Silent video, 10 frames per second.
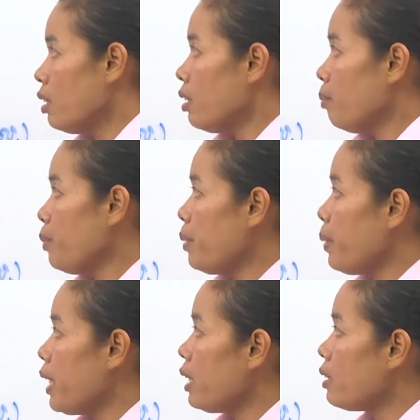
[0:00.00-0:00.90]
miền
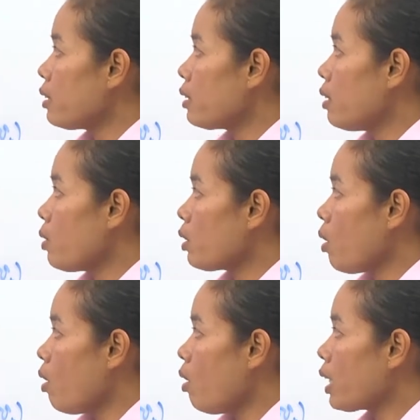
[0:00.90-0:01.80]
bịa lục
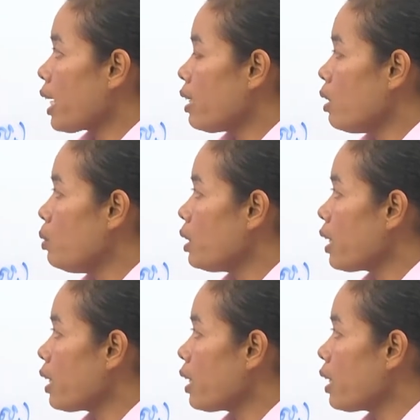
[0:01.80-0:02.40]
to cần nụ năng